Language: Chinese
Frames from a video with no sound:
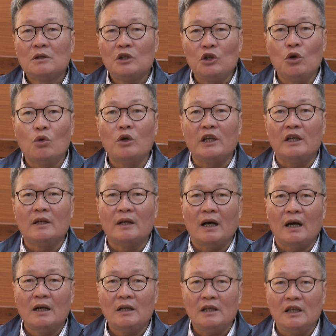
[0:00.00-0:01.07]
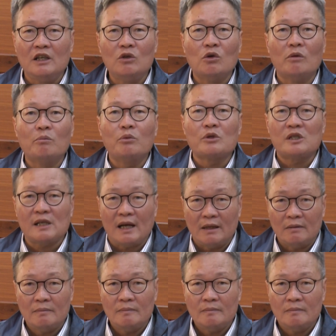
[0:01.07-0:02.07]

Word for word: 幽灵啊，阴魂不散。